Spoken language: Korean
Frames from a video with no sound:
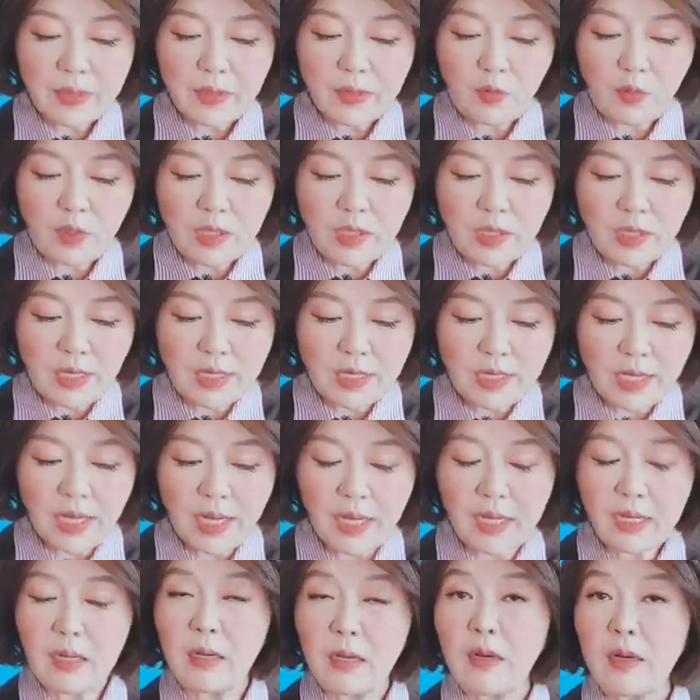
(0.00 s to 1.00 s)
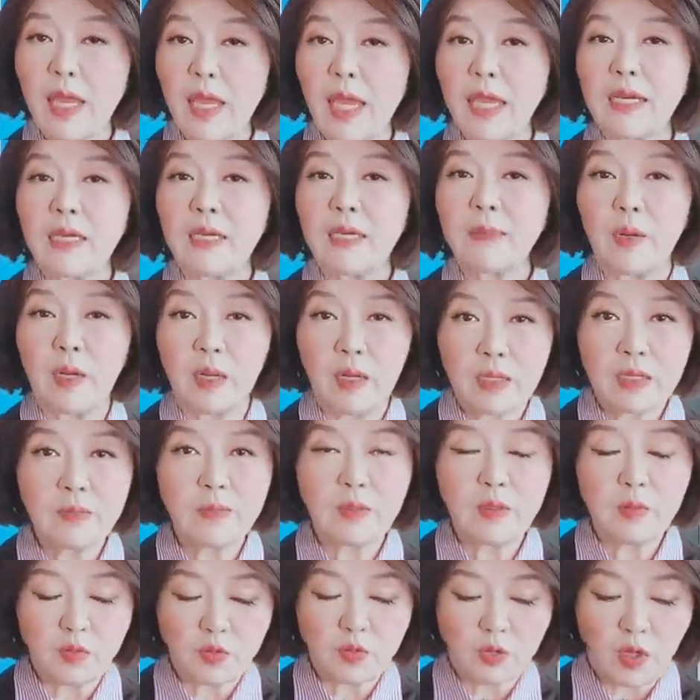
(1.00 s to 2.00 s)
트위터에다가 거액의
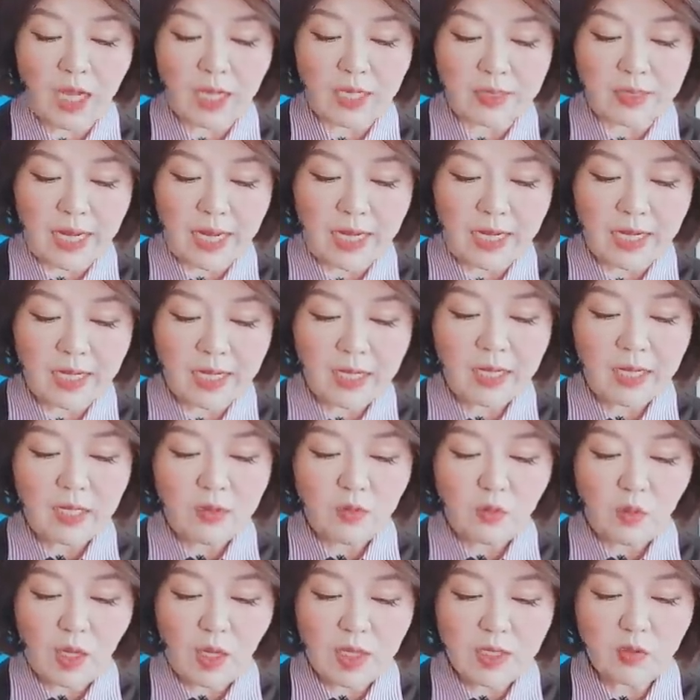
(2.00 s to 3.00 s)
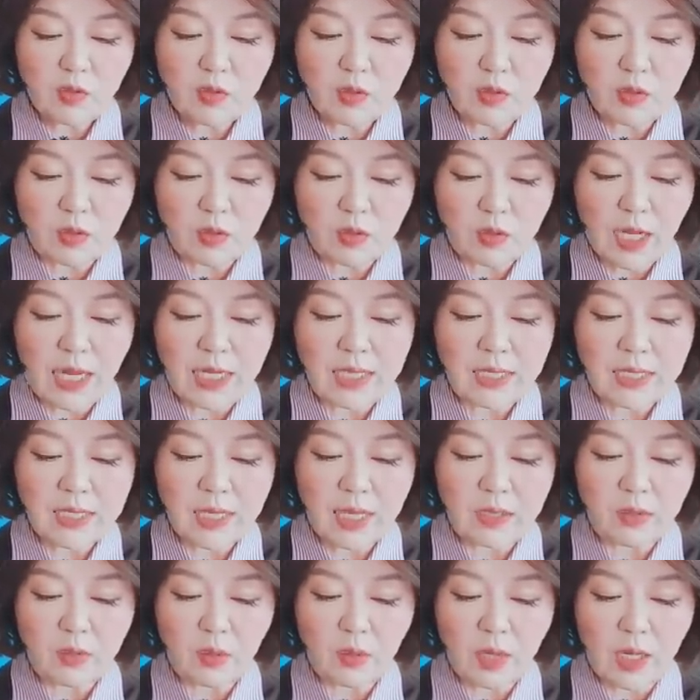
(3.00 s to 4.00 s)
벌금을 부과하거나 퇴출
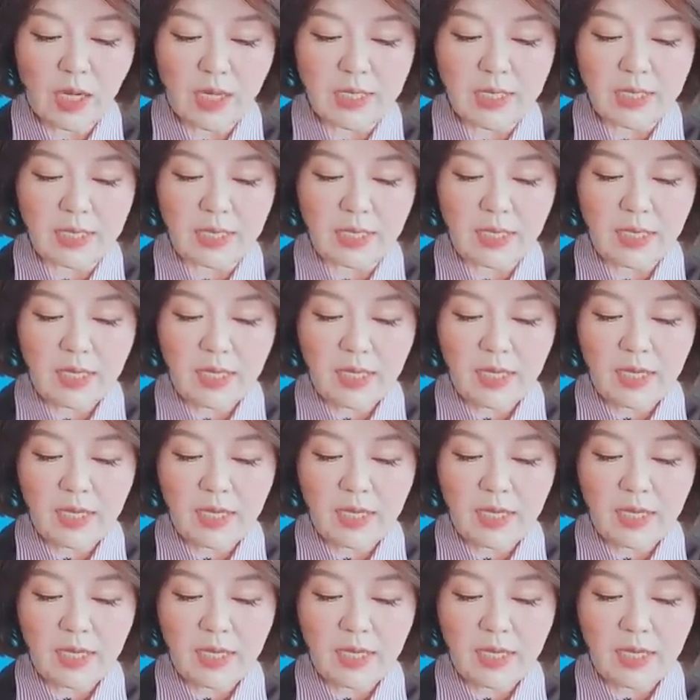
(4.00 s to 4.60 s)
가능하도록 하는